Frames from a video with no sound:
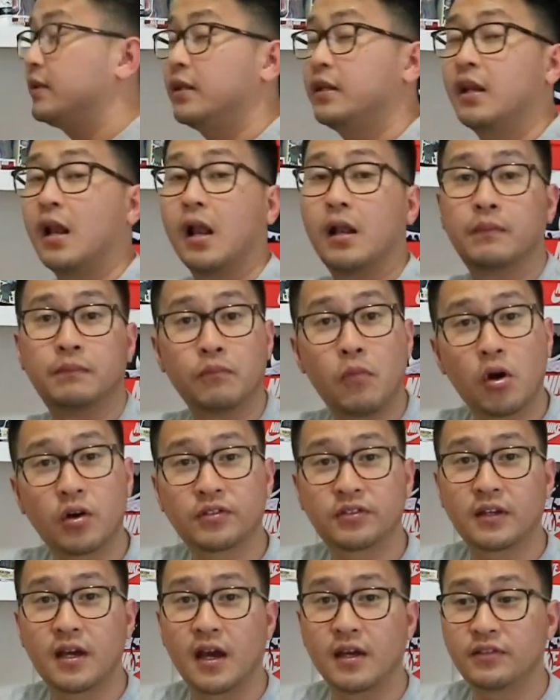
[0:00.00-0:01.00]
tadinya di dalam
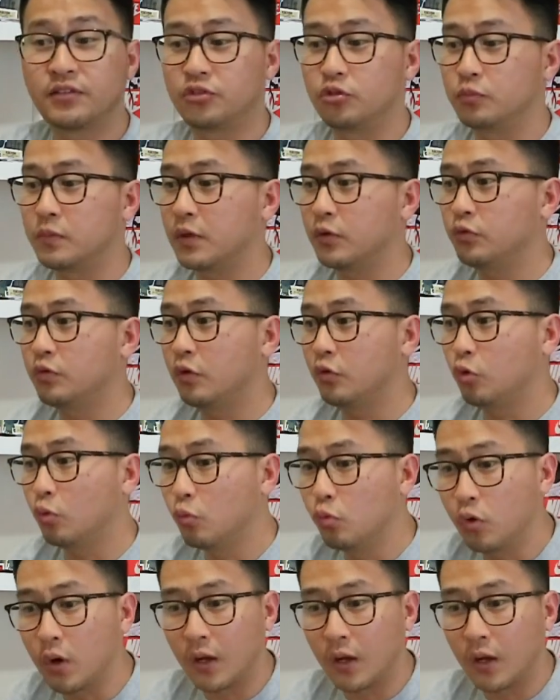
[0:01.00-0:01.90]
box guys cuman udah gue